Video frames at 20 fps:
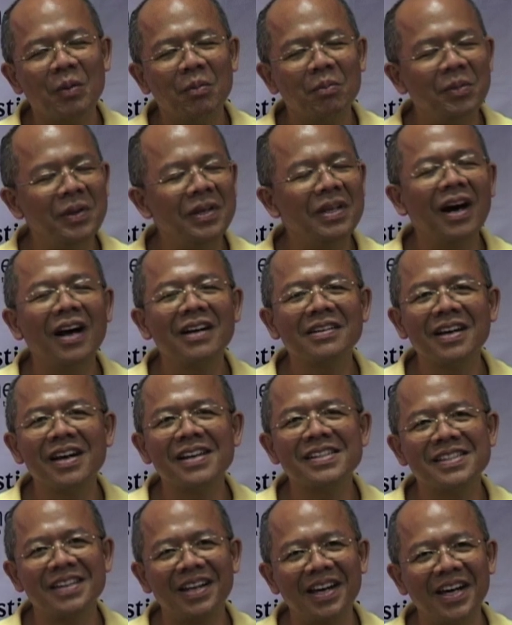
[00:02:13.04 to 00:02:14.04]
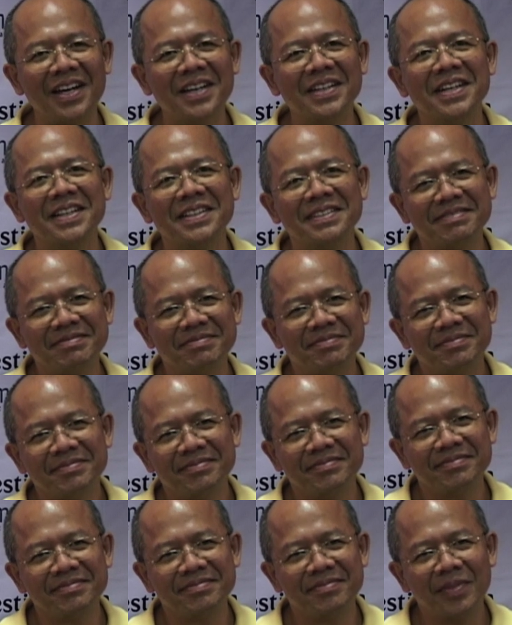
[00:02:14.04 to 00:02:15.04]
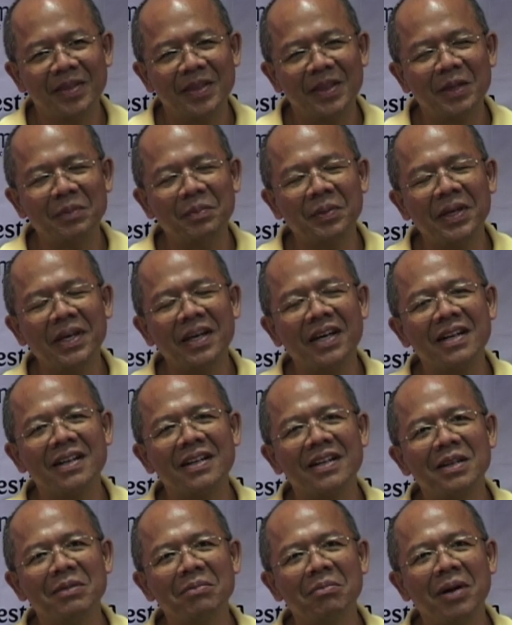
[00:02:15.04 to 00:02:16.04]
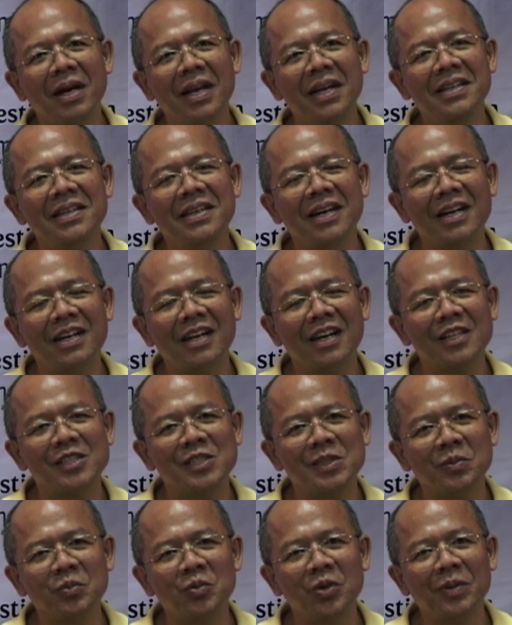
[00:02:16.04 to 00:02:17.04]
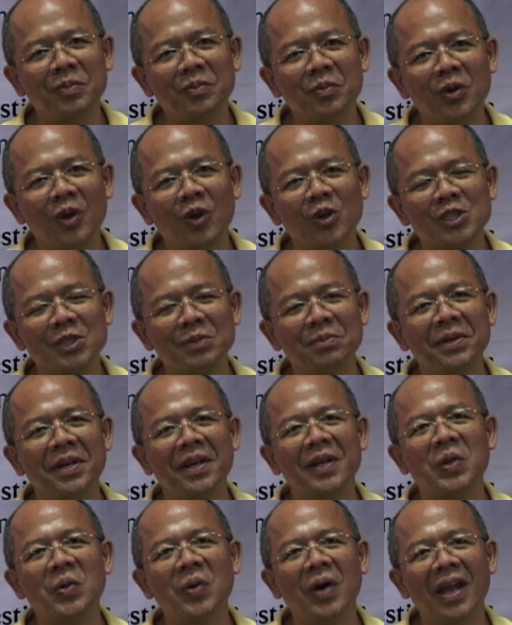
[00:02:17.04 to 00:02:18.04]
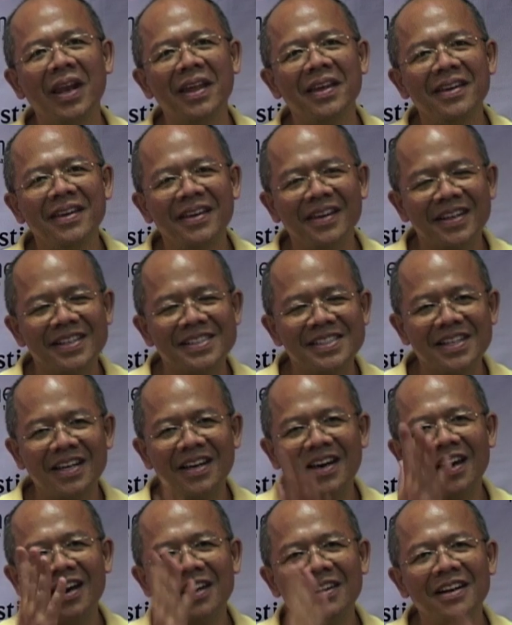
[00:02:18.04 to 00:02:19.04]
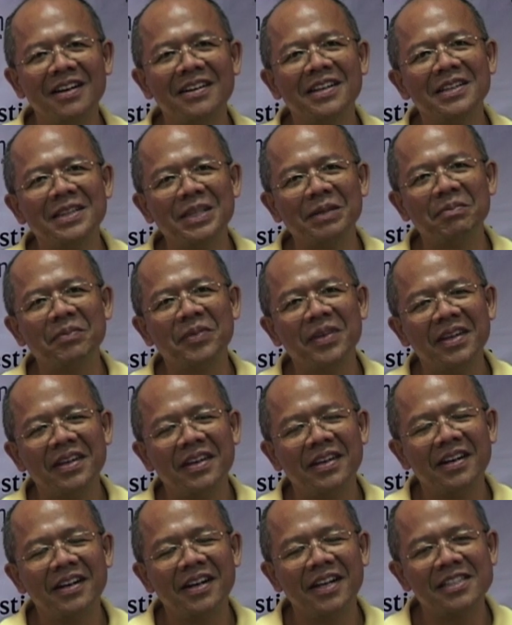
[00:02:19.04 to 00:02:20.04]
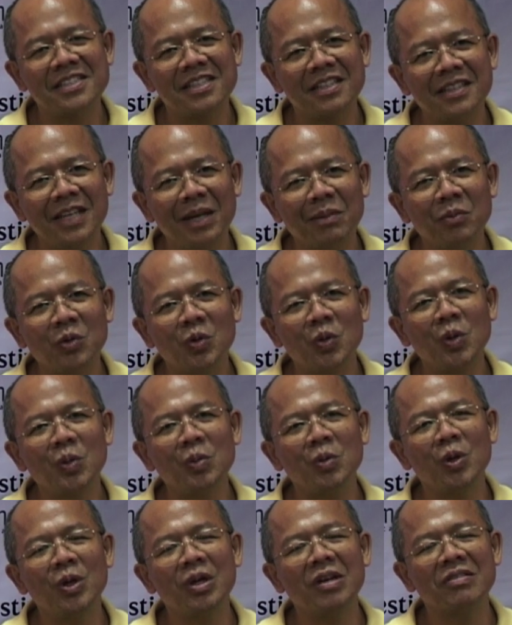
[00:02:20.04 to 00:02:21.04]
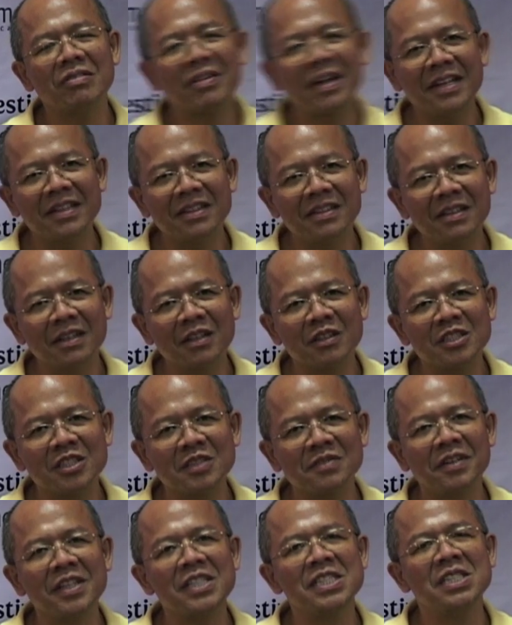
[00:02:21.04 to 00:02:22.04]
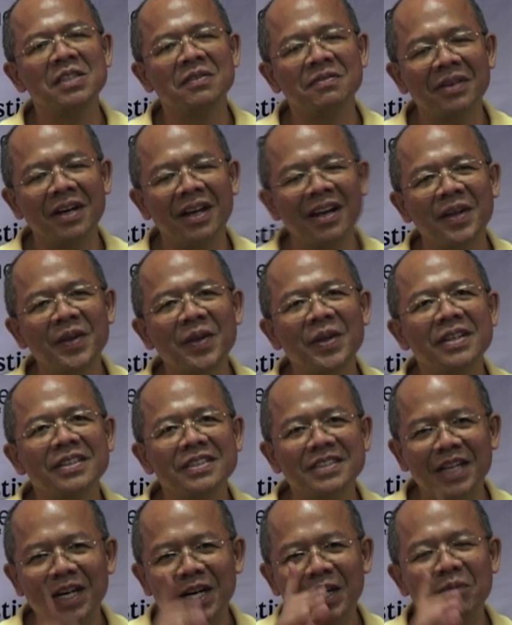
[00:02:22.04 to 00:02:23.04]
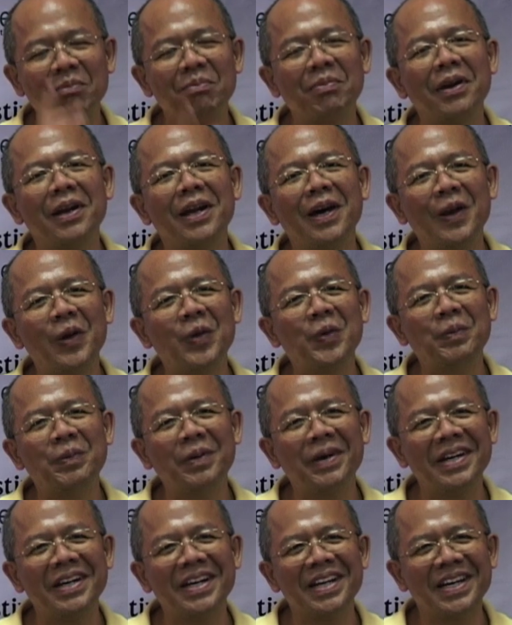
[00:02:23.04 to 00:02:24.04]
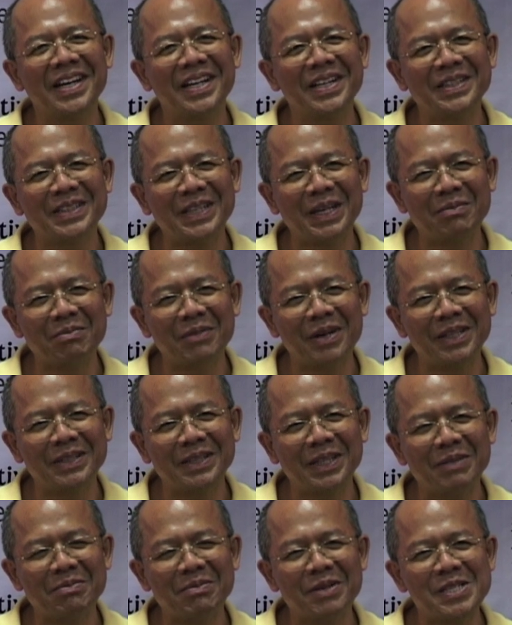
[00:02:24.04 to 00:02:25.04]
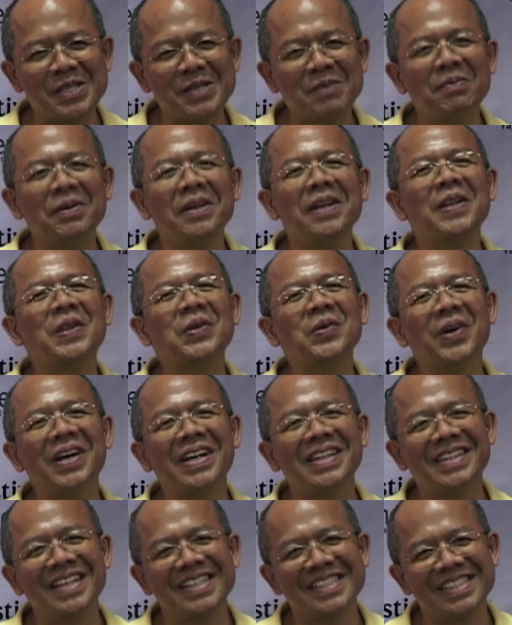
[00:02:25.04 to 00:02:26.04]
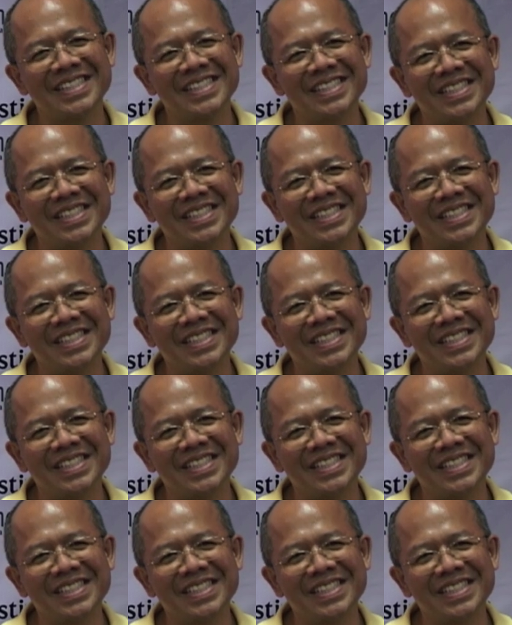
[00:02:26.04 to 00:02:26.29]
Bidangnya silahkan. Tapi karena Bali adalah sebuah pulau spiritual, saya hanya titip di setiap Ubud Writers Festival jangan pernah lupa dengan tema-tema spiritualitas.